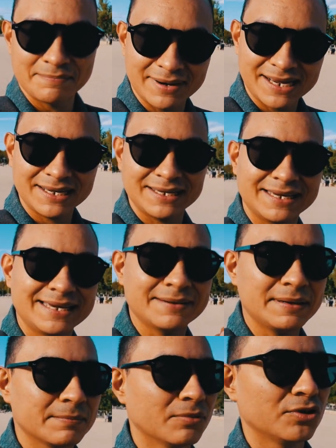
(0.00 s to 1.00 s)
más
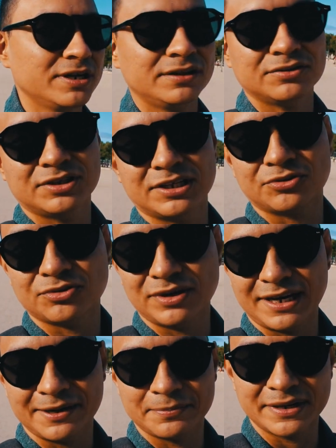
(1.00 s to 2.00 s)
bonitos de
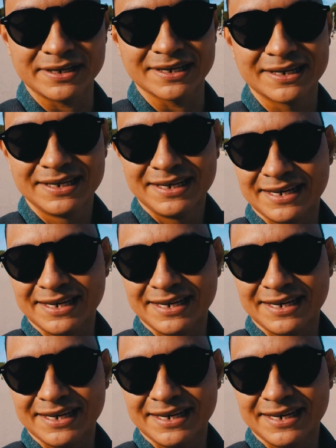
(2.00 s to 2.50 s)
toda España.